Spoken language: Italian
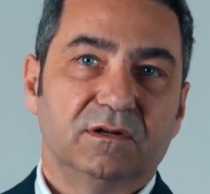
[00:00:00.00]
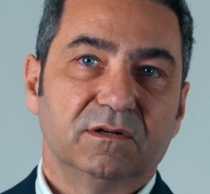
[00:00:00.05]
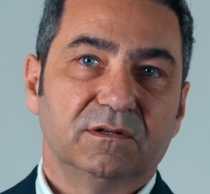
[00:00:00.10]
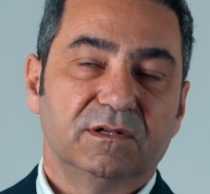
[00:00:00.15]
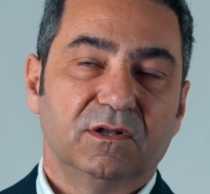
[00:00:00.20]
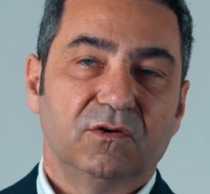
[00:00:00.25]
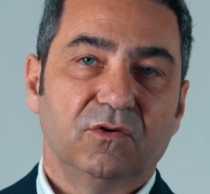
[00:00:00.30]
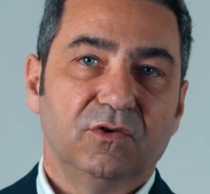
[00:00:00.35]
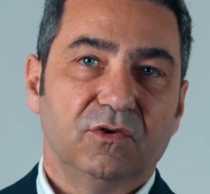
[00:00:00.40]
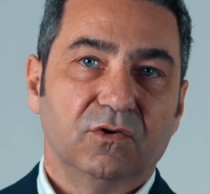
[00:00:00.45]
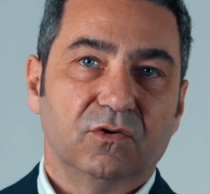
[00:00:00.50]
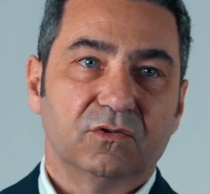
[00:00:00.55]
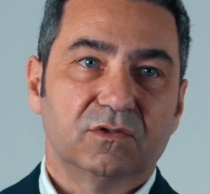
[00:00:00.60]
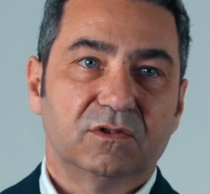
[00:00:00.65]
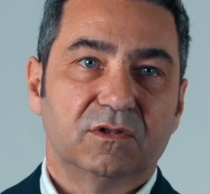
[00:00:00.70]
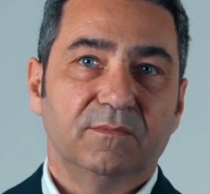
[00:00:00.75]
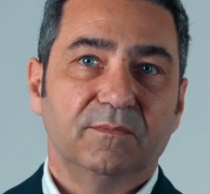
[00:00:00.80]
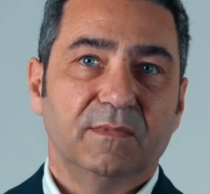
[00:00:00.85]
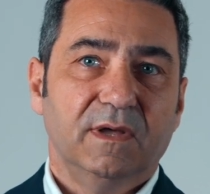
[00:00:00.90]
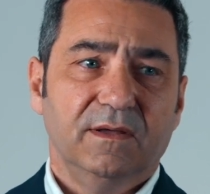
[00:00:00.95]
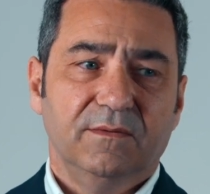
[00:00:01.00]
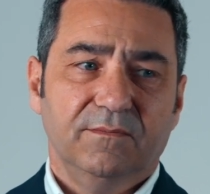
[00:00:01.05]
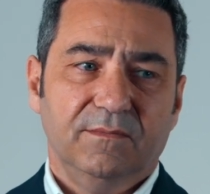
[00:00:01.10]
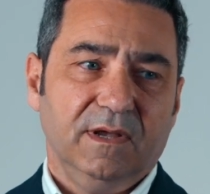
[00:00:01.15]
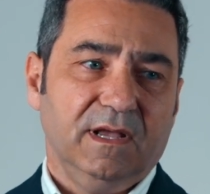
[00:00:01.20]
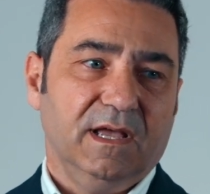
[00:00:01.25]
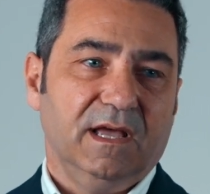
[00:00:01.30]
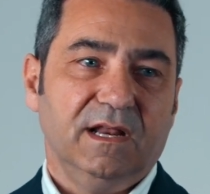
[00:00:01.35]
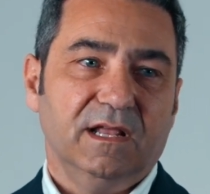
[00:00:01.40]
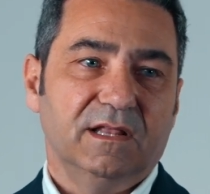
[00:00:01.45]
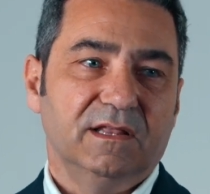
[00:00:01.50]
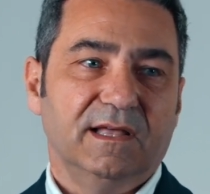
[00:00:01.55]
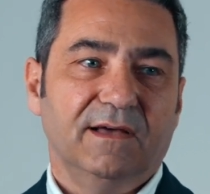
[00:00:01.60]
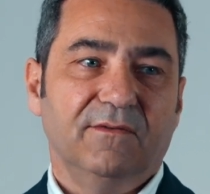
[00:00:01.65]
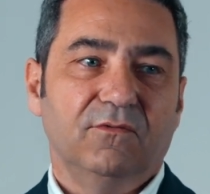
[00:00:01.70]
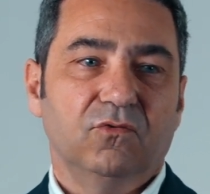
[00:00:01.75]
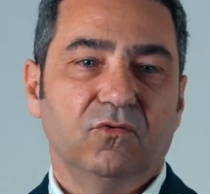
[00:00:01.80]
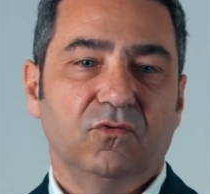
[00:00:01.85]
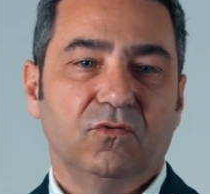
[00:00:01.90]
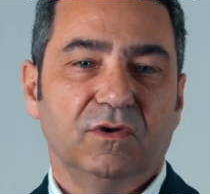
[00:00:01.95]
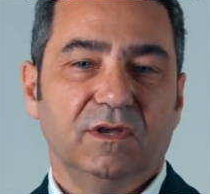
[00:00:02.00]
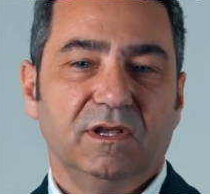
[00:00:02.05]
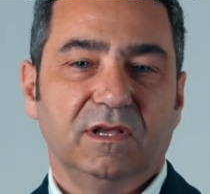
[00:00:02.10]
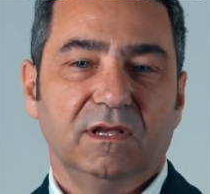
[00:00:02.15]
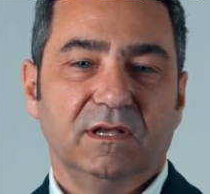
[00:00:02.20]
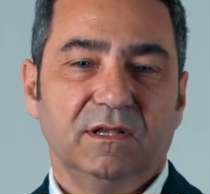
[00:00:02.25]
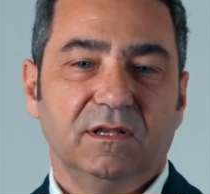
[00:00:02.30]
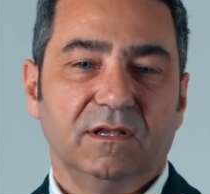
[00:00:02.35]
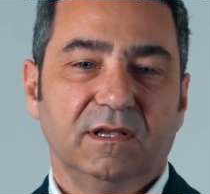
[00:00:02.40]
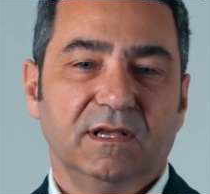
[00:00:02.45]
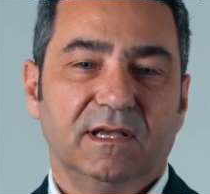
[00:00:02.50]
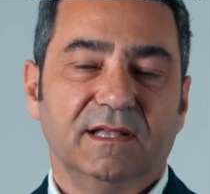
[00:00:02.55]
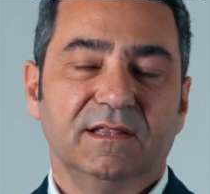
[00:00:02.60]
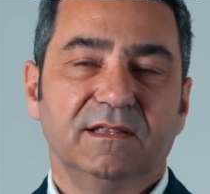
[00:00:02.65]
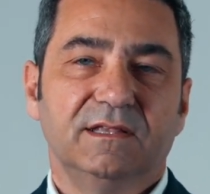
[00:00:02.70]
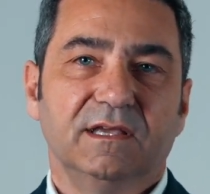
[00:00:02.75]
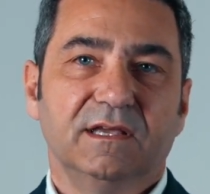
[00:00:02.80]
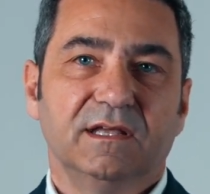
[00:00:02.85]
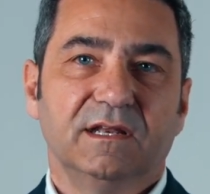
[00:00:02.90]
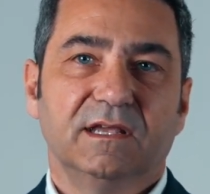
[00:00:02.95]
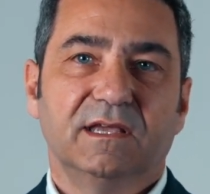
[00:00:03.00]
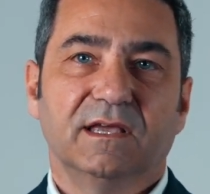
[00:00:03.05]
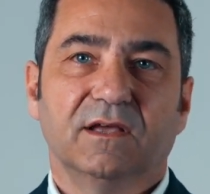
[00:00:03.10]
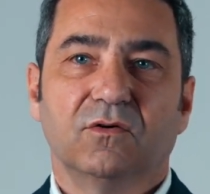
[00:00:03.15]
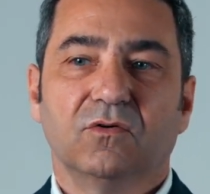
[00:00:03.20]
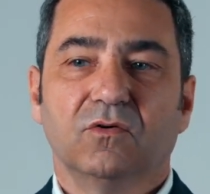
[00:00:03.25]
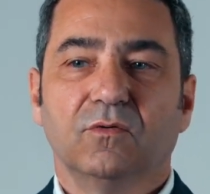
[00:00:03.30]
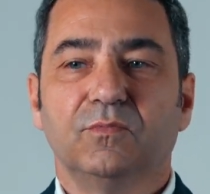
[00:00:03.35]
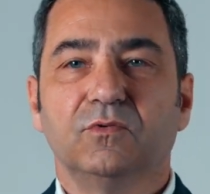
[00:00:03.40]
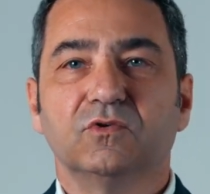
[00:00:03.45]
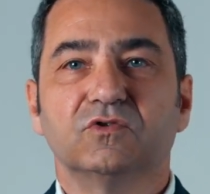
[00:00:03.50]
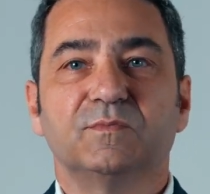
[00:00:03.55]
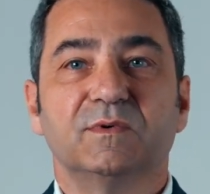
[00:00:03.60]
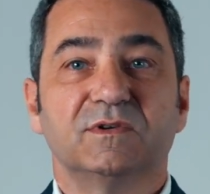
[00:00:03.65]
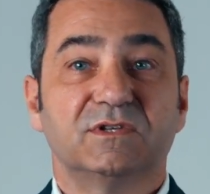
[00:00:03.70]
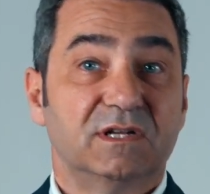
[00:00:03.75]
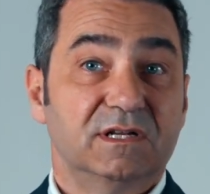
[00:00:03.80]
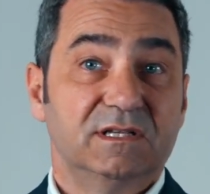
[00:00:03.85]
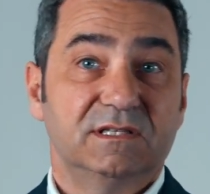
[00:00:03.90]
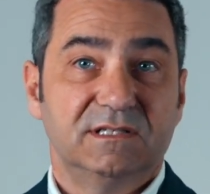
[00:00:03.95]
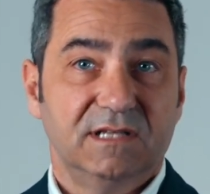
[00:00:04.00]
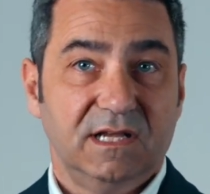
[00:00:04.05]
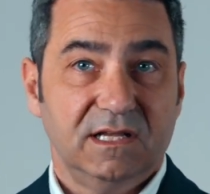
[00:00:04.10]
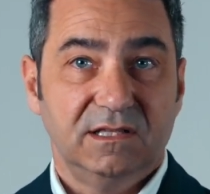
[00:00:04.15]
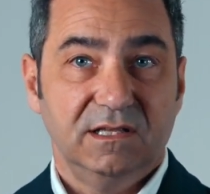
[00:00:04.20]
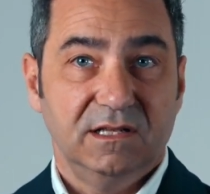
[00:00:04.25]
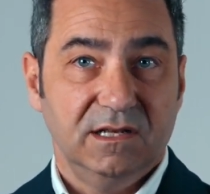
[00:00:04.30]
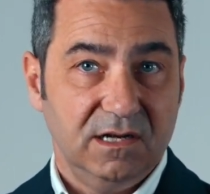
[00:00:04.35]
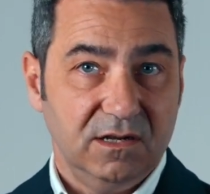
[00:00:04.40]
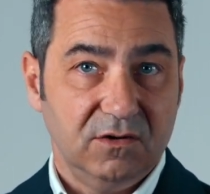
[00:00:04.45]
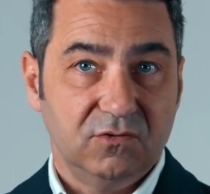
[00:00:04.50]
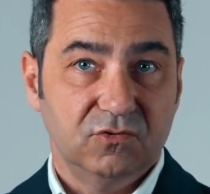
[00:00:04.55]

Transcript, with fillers: dello yacht, ma magari andavano in in cantieri che erano più specializzati nella